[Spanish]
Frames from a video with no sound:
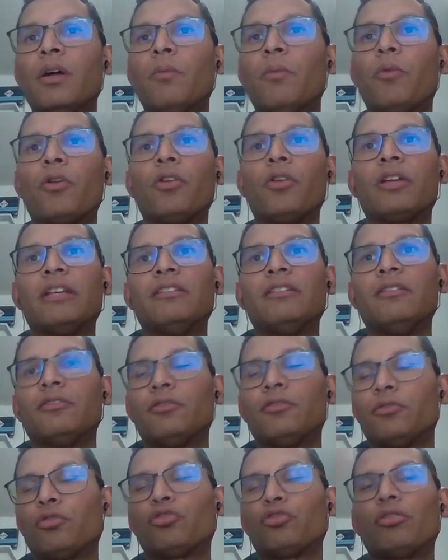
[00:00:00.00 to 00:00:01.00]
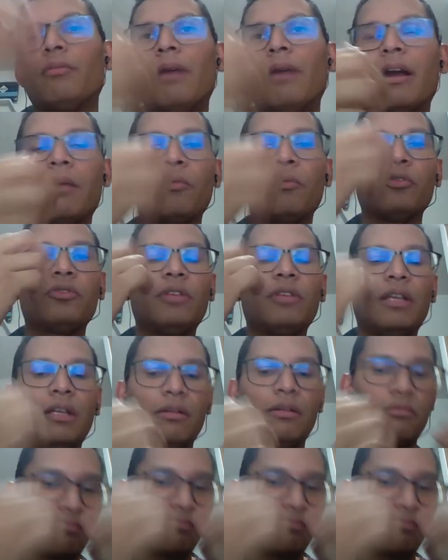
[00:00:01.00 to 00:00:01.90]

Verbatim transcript: Por lo que si nosotros tomáramos de